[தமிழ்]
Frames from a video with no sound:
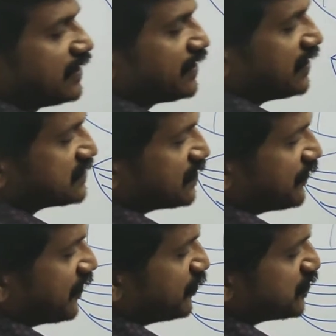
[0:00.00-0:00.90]
டிஎஸ்
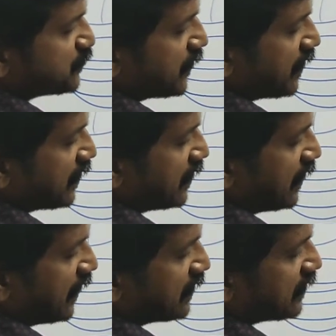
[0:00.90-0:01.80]
ஆஃப் எமிஸ்பியர்
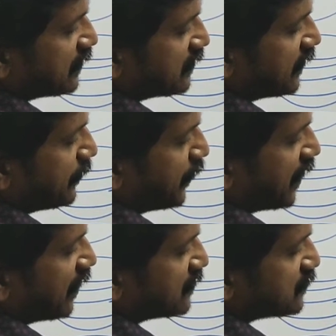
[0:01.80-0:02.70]
அதுக்கு த்ரீ
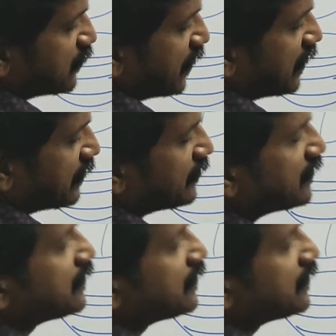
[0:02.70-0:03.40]
பை ஆர் ஸ்கொயர்